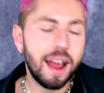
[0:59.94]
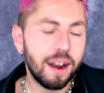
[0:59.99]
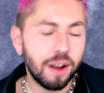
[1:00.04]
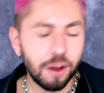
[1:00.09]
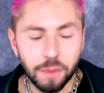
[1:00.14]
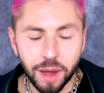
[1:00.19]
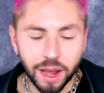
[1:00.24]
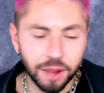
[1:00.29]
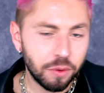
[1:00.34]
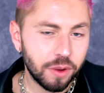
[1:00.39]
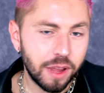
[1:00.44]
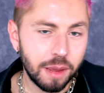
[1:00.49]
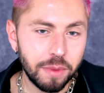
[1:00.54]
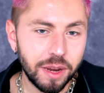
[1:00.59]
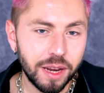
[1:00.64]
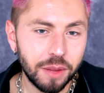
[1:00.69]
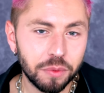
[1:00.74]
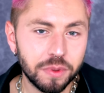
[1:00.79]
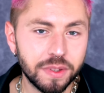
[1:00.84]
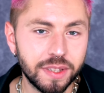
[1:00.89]
Alors Marion
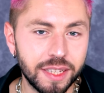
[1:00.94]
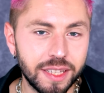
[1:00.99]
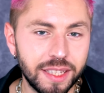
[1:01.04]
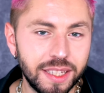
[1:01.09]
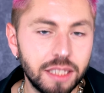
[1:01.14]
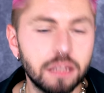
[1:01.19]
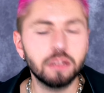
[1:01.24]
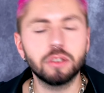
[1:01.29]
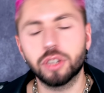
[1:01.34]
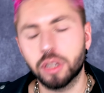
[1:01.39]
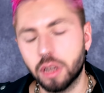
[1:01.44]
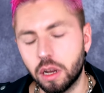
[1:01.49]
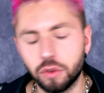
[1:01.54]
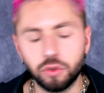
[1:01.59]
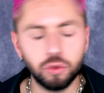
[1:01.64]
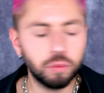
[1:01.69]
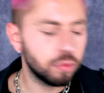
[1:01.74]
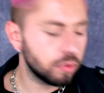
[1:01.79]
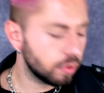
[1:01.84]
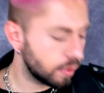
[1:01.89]
Caméléon, c'est qui Non, je rigole,
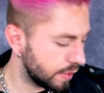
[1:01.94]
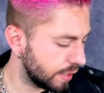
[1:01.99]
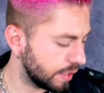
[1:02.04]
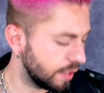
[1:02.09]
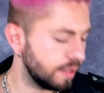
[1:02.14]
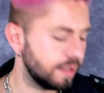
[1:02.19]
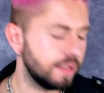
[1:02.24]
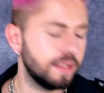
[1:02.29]
tout le monde sait qui